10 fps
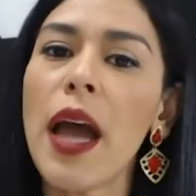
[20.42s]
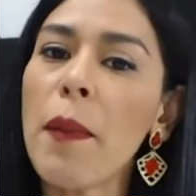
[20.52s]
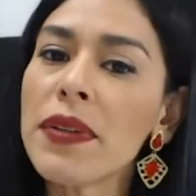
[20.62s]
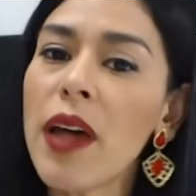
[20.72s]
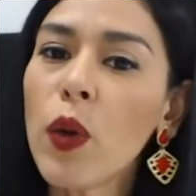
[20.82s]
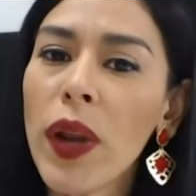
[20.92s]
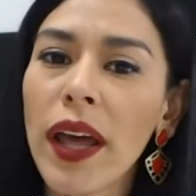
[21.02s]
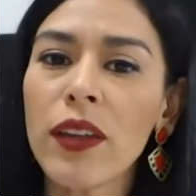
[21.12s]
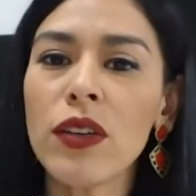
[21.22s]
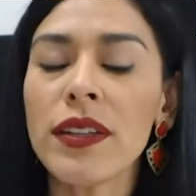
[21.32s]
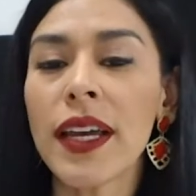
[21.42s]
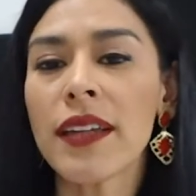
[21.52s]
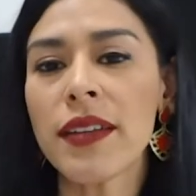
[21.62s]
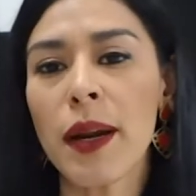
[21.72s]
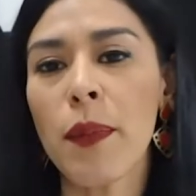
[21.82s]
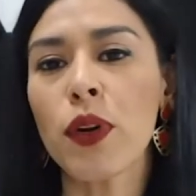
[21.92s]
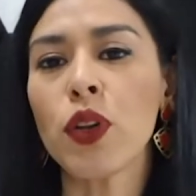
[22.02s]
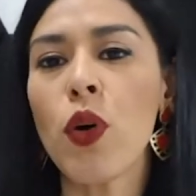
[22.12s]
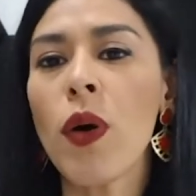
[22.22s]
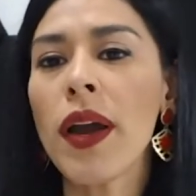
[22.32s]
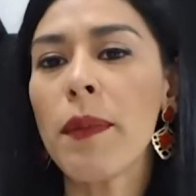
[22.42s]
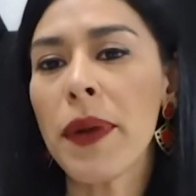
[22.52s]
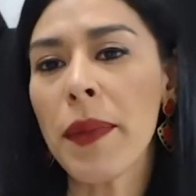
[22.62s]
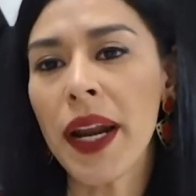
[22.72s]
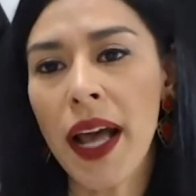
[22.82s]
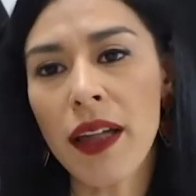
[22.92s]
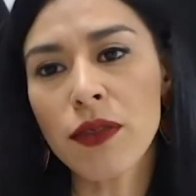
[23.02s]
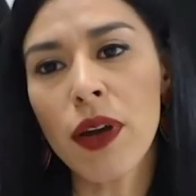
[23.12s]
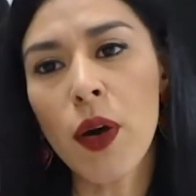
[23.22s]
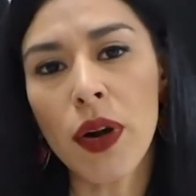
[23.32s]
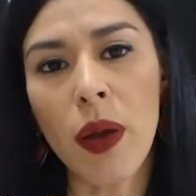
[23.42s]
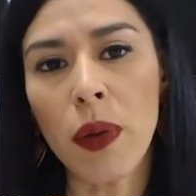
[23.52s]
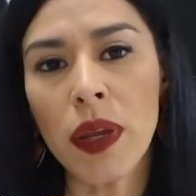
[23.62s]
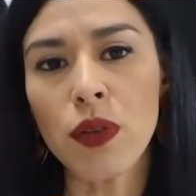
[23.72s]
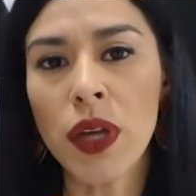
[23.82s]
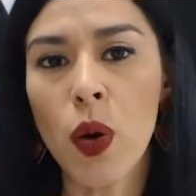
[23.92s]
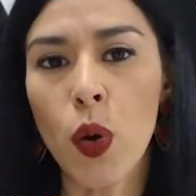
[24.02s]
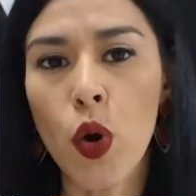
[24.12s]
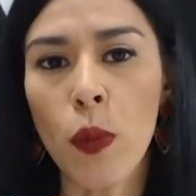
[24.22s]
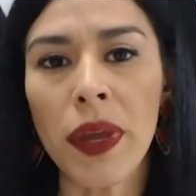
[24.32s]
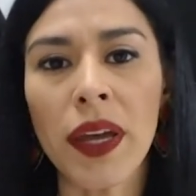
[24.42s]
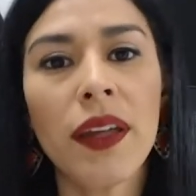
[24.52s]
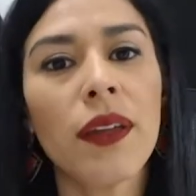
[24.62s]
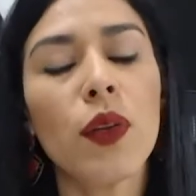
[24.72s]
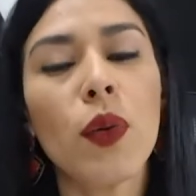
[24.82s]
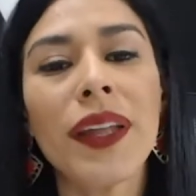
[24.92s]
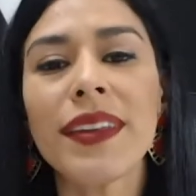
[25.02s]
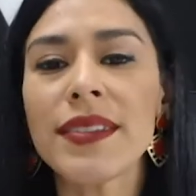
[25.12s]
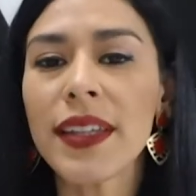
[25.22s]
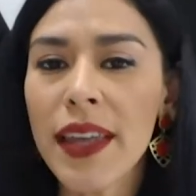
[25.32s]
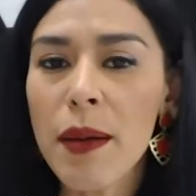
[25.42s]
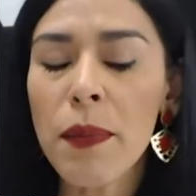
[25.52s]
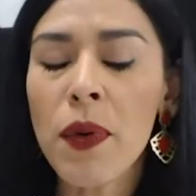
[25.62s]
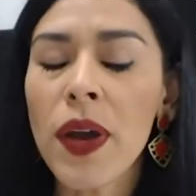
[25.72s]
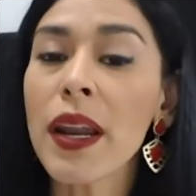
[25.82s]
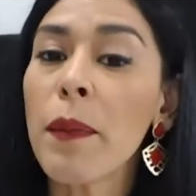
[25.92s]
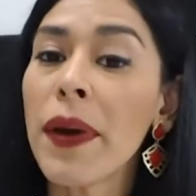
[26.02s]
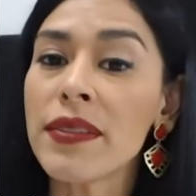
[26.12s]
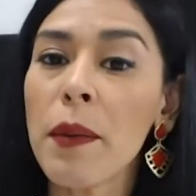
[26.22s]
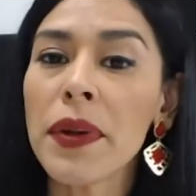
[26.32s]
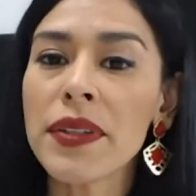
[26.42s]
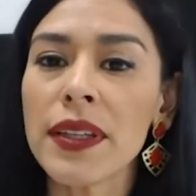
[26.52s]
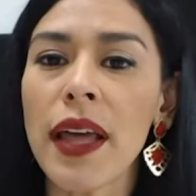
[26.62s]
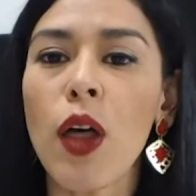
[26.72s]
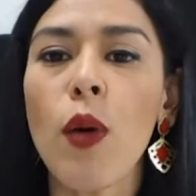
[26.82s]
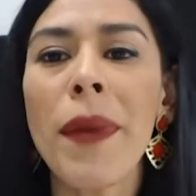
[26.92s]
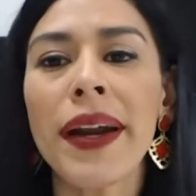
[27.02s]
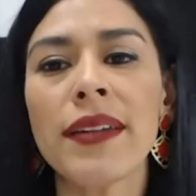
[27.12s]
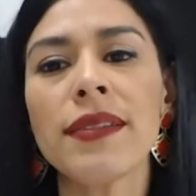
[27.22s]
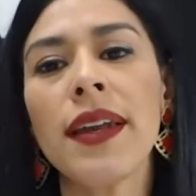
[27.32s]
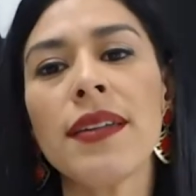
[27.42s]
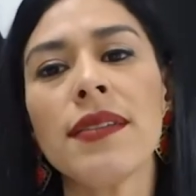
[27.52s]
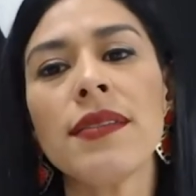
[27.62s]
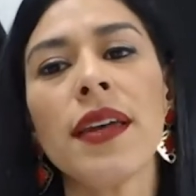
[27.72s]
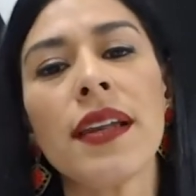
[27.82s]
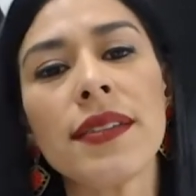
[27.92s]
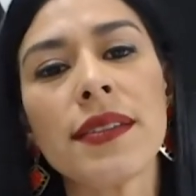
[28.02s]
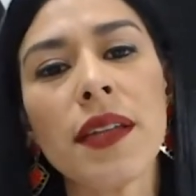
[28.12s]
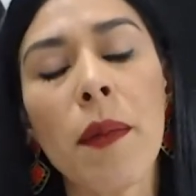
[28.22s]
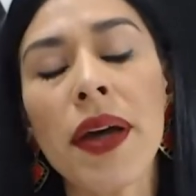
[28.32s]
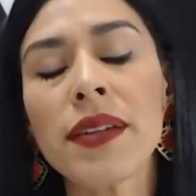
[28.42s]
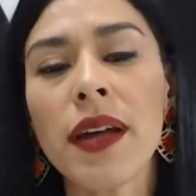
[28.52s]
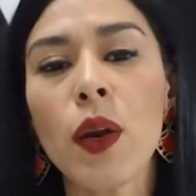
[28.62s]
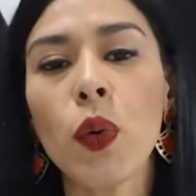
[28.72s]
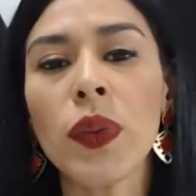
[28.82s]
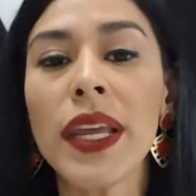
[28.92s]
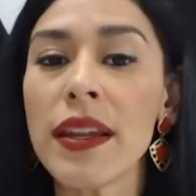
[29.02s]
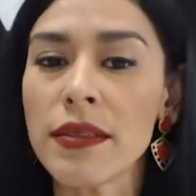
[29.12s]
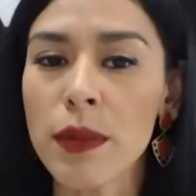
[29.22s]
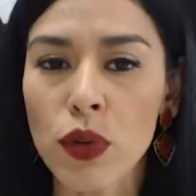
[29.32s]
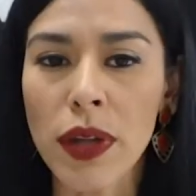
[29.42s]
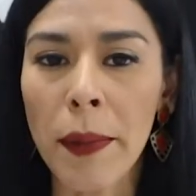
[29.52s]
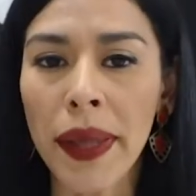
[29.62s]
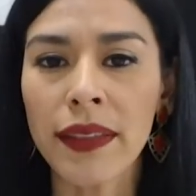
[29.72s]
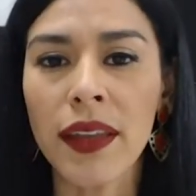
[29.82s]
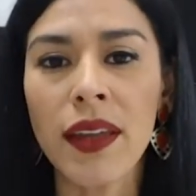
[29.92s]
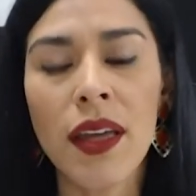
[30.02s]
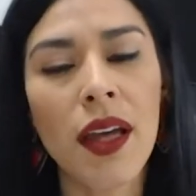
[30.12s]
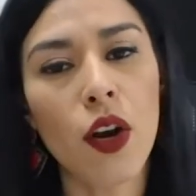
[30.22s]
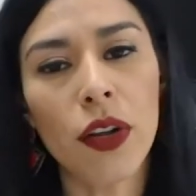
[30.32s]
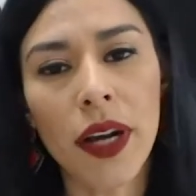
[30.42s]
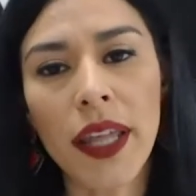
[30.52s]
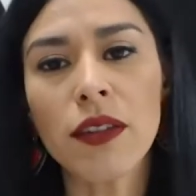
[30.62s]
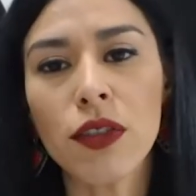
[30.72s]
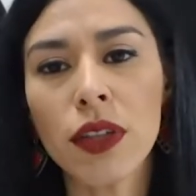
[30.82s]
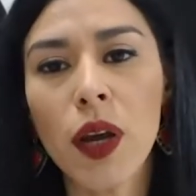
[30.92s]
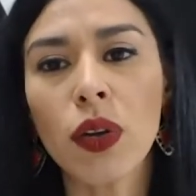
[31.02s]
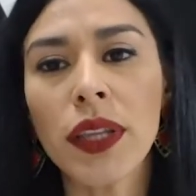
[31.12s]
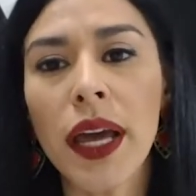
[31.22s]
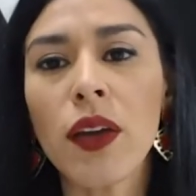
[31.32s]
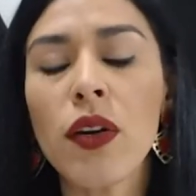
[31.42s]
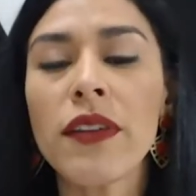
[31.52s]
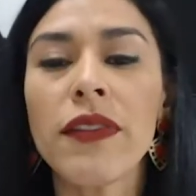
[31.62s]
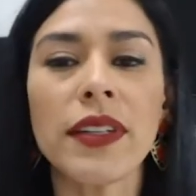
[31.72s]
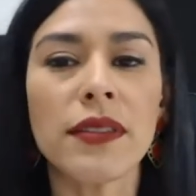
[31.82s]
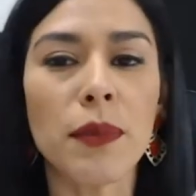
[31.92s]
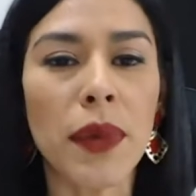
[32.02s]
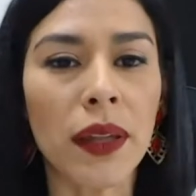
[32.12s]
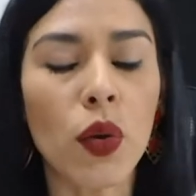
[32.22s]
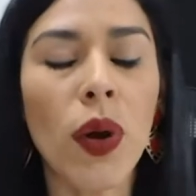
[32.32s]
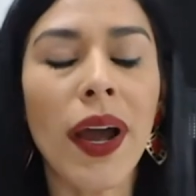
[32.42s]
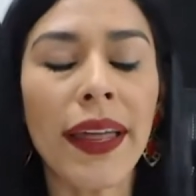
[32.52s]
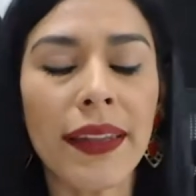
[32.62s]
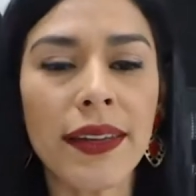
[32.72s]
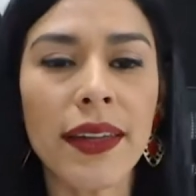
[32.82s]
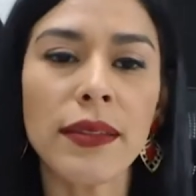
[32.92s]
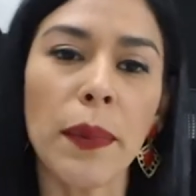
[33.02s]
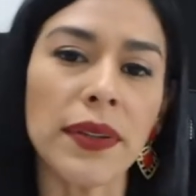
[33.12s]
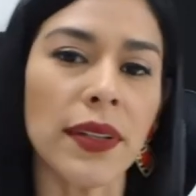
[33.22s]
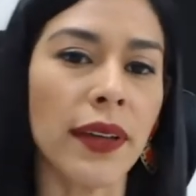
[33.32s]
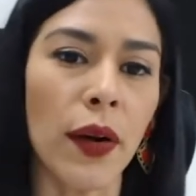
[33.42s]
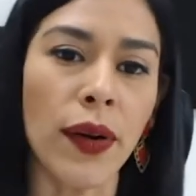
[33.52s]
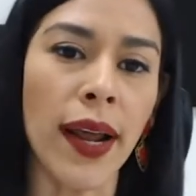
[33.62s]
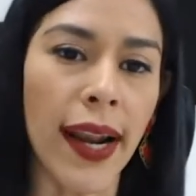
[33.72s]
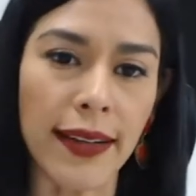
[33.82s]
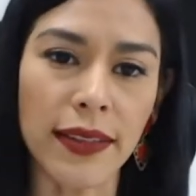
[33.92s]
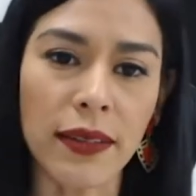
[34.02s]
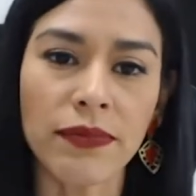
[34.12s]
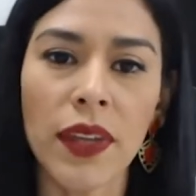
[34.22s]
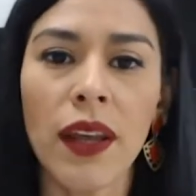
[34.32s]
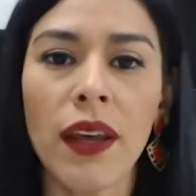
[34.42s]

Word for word: Ya ha pasado un año desde que se reportó el primer caso de coronavirus en Colombia. Durante ese tiempo, en el país se han presentado varias crisis en el sistema de salud y lastimosamente, los registros de contagio y fallecimiento cada día se presentaron al alza.